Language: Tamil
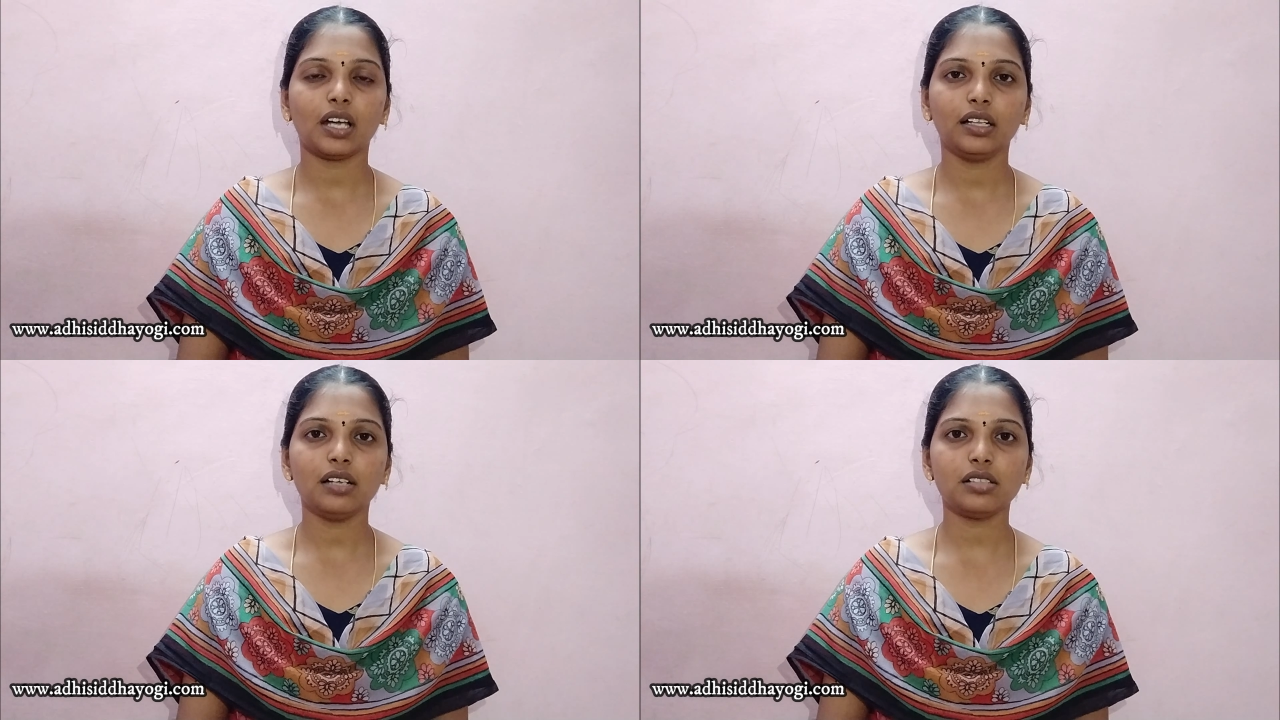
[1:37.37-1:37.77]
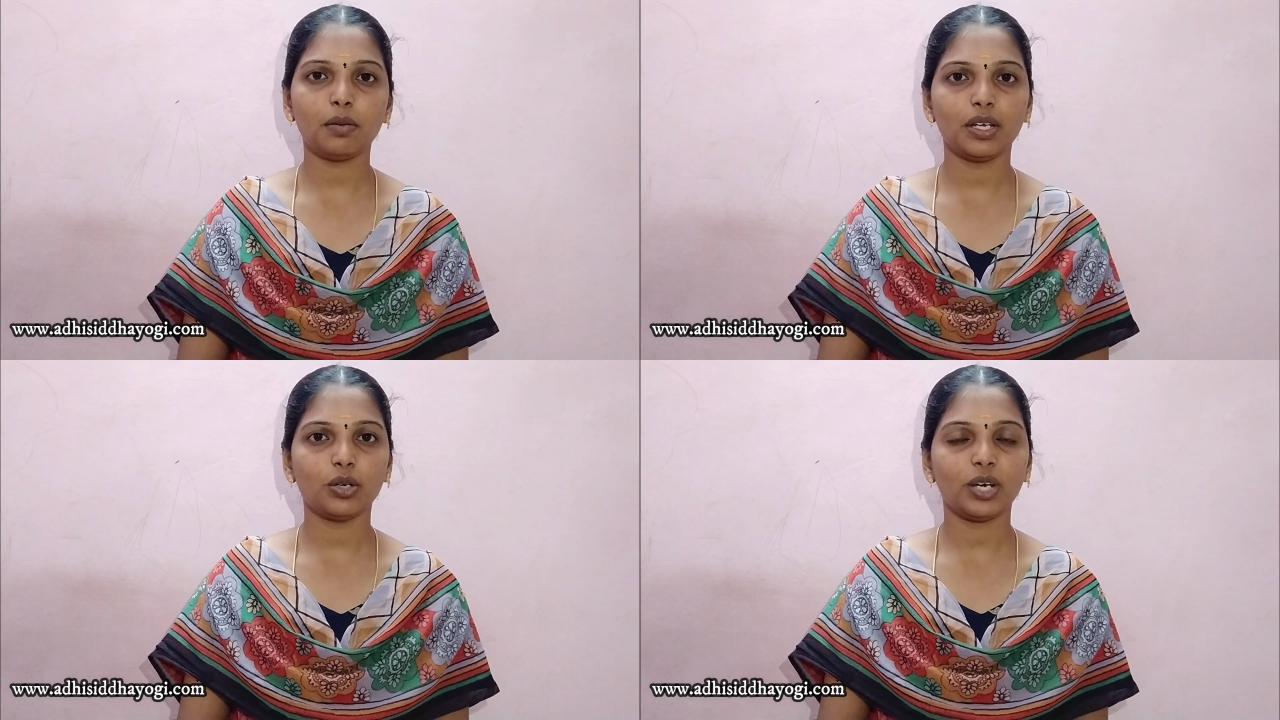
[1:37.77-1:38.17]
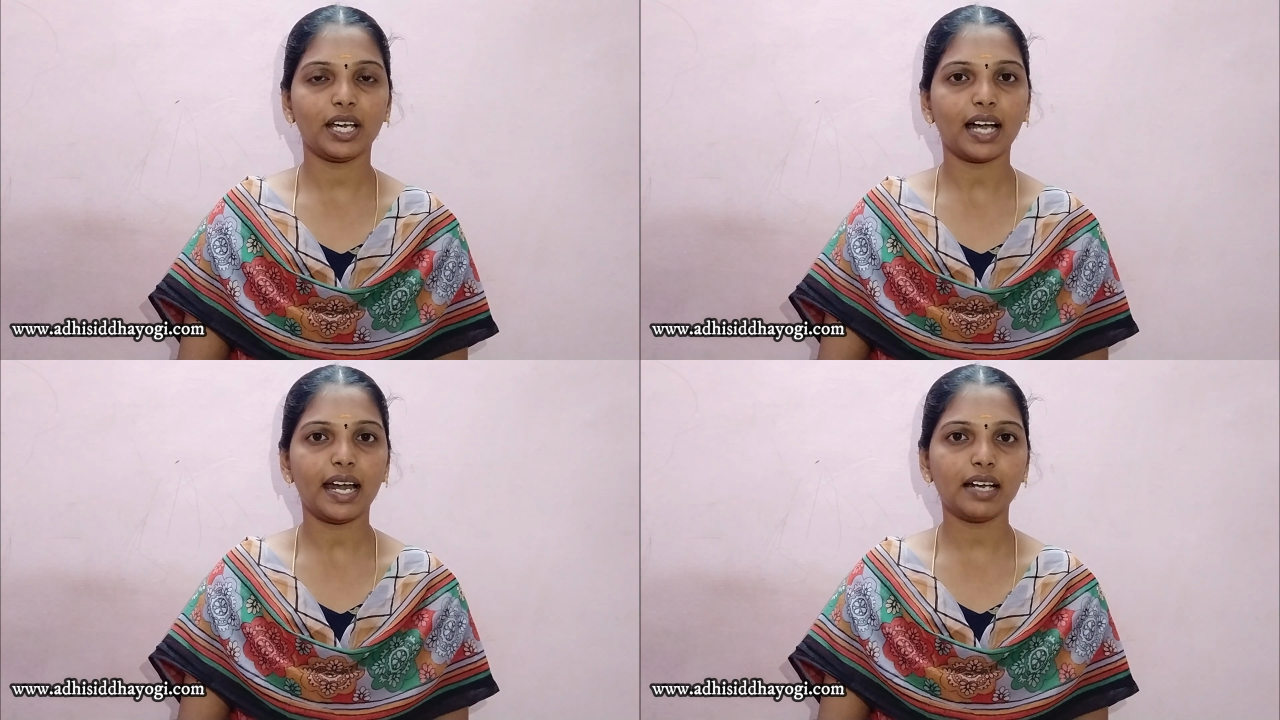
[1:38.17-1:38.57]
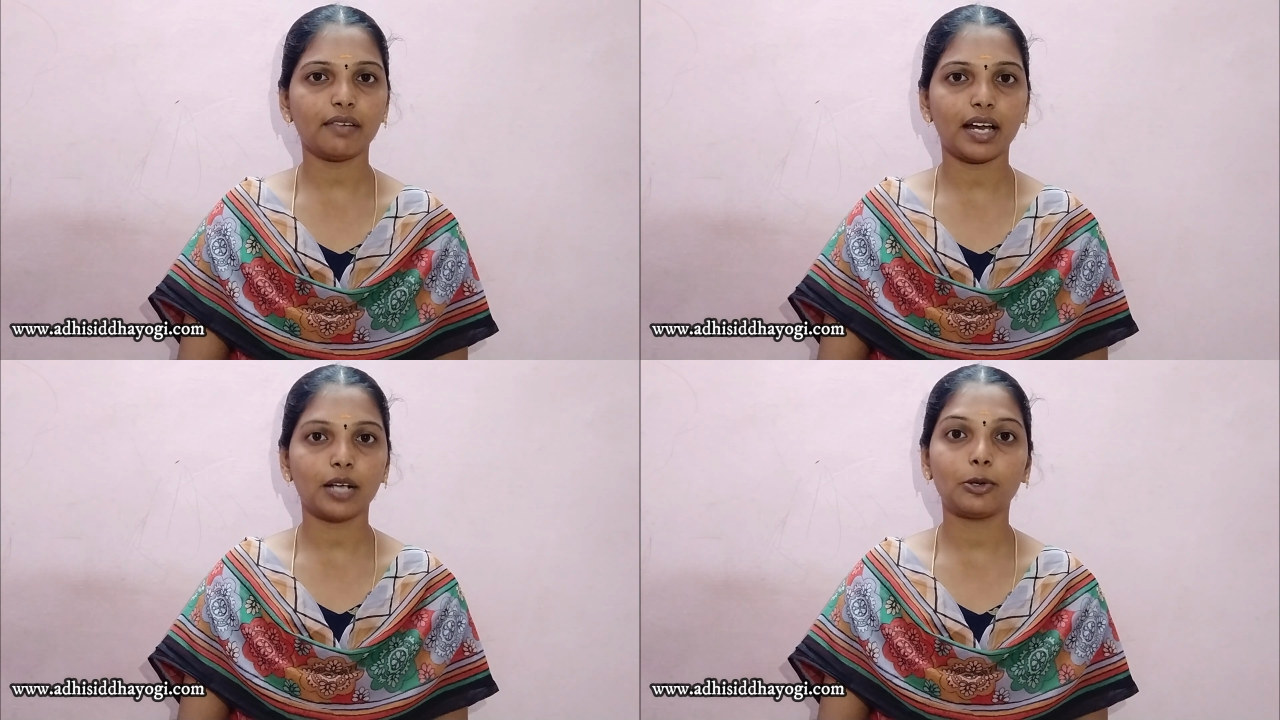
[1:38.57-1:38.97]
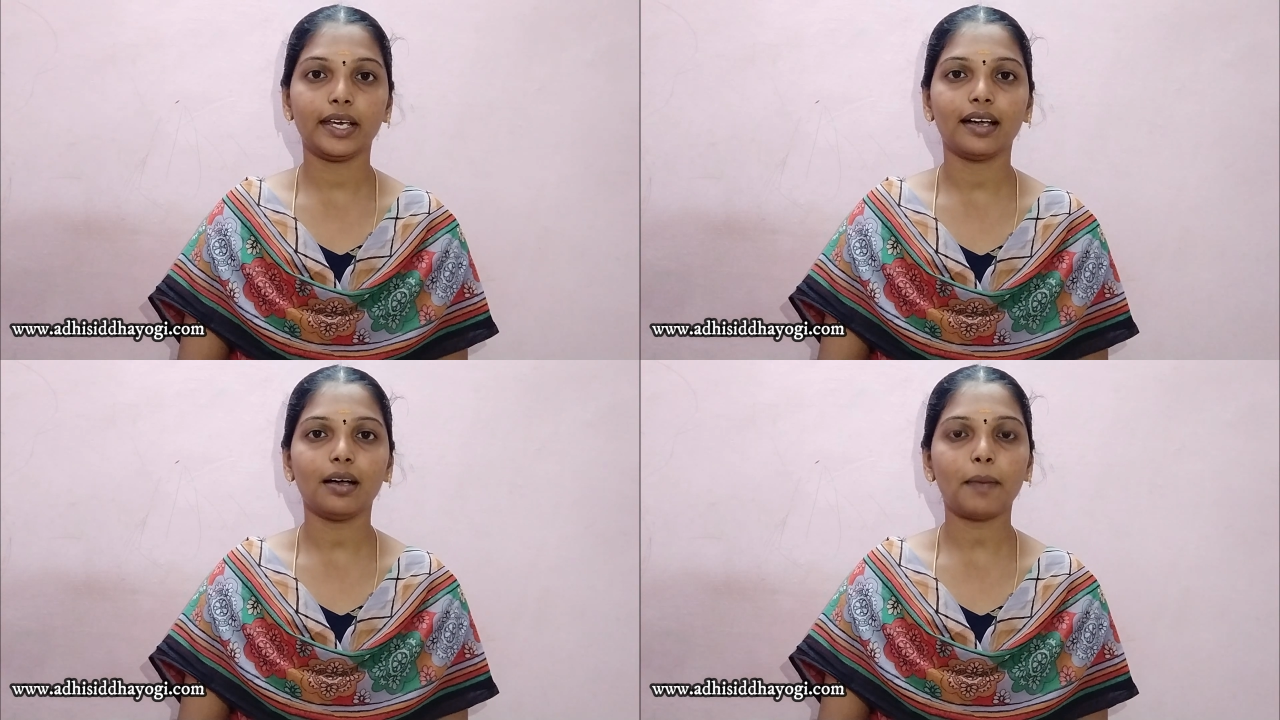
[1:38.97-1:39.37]
கந்தசாமியினுடைய கடைக்கு
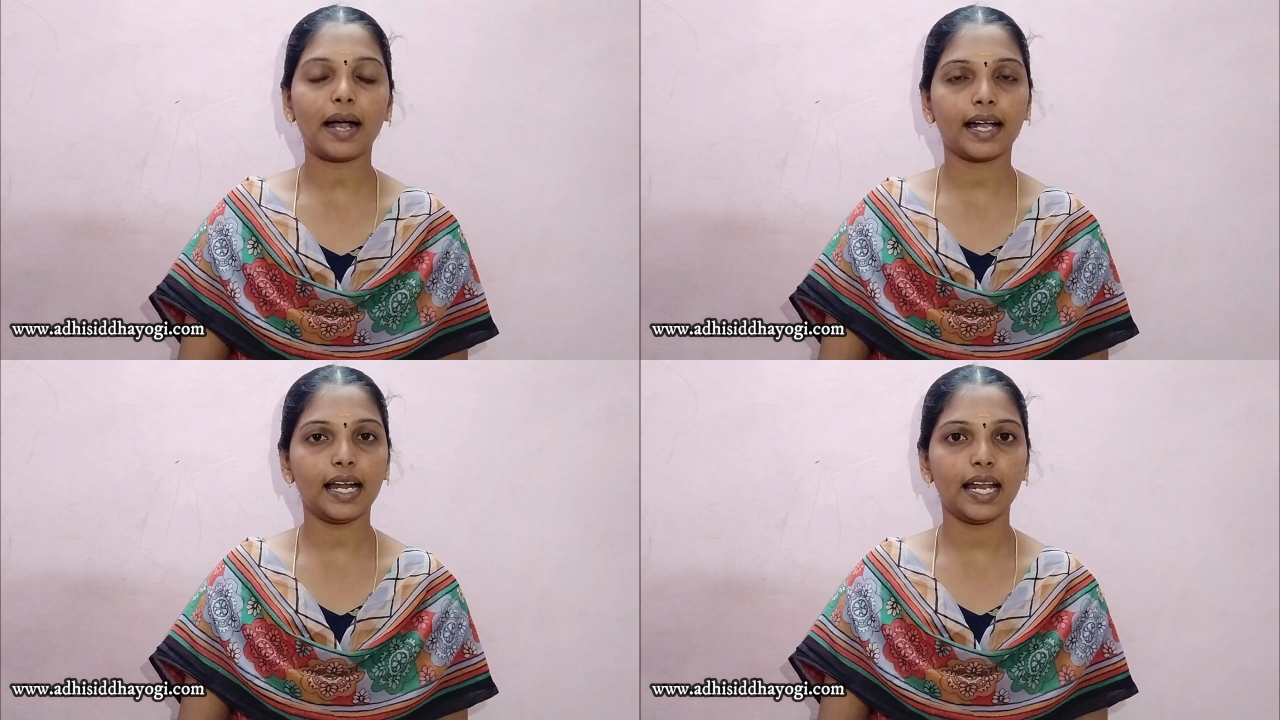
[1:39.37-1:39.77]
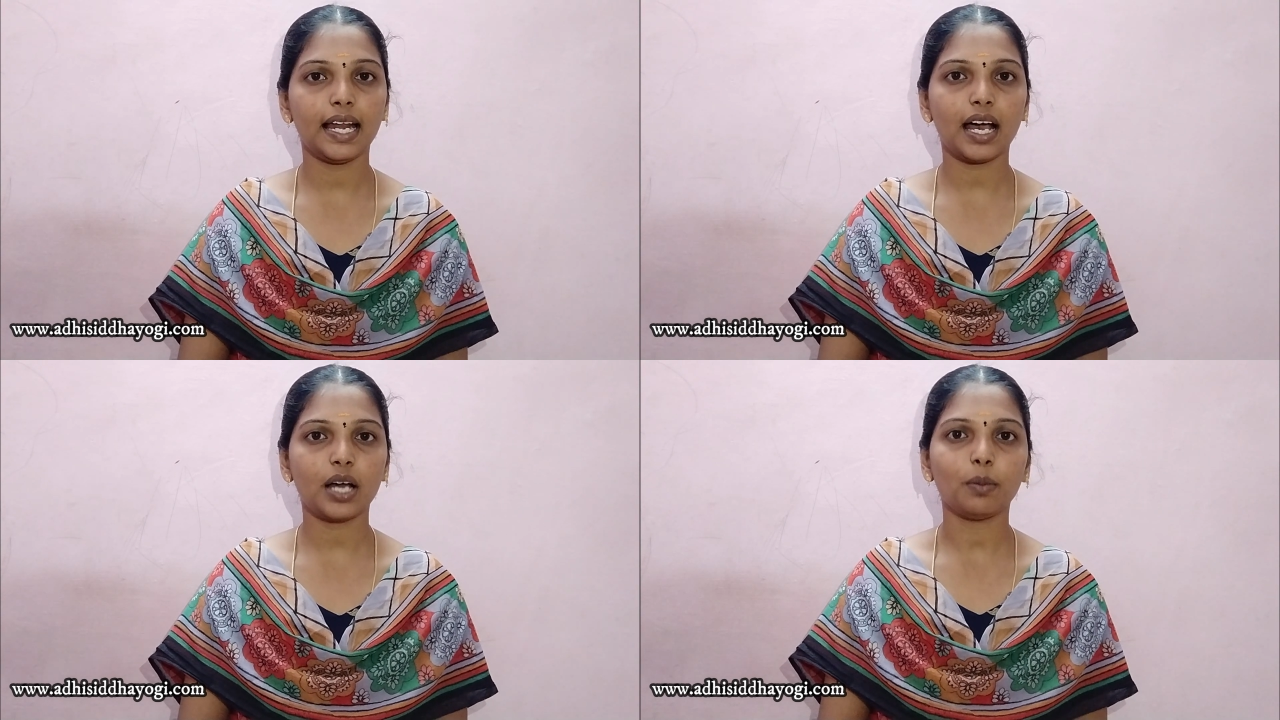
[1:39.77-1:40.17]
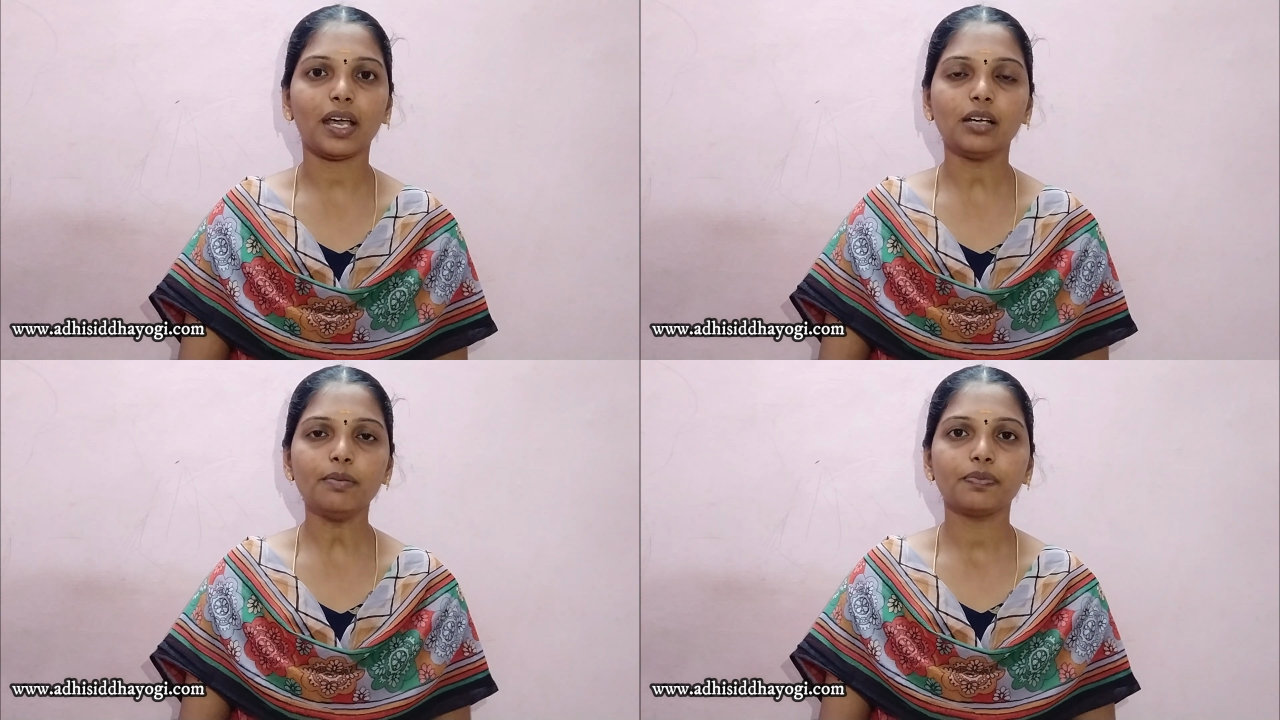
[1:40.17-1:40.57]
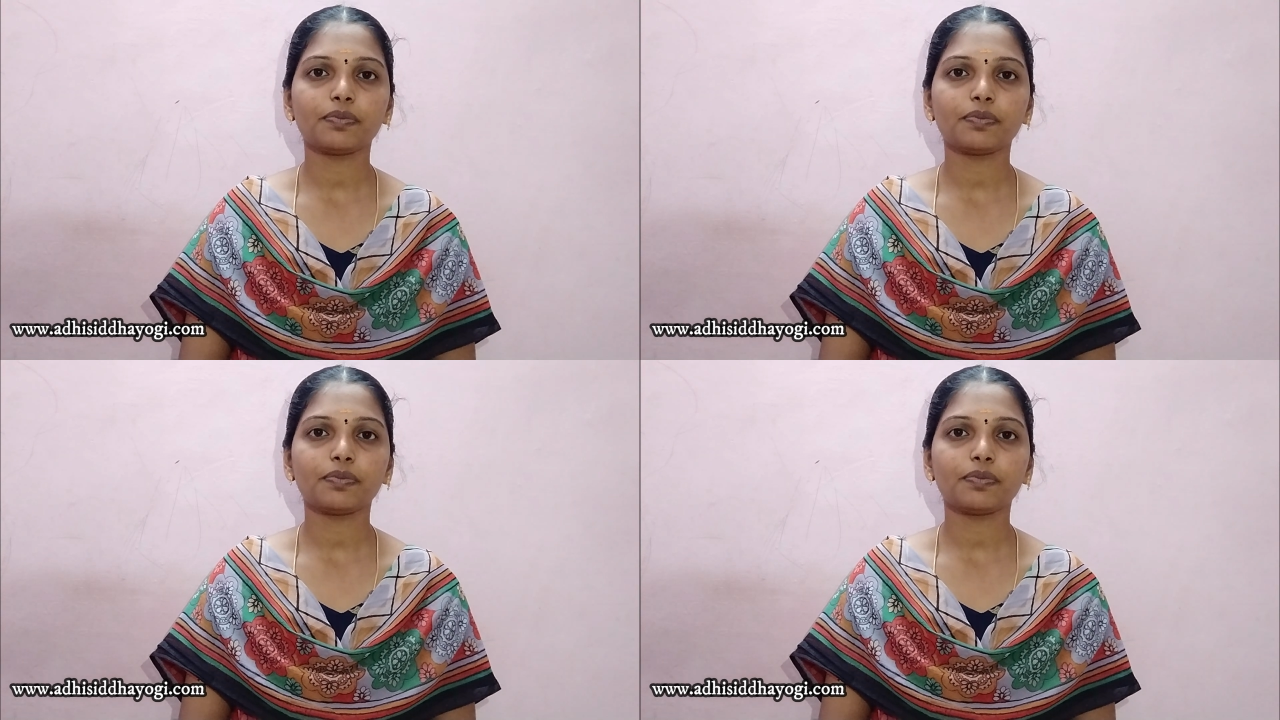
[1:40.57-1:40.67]
வரக்கூடிய மக்கள் எல்லாருமே